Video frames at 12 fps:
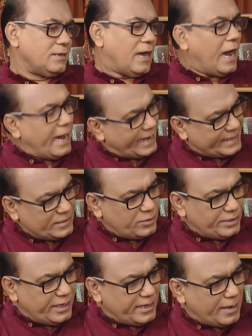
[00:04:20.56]
আর একটা যদি
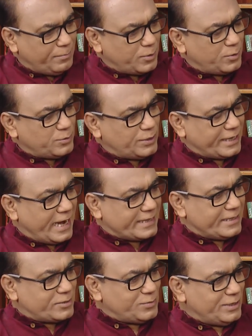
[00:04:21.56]
এই কাব্যগ্রন্থ থেকে একটা
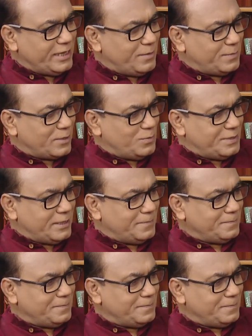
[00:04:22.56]
শুনি আমরা কবিতা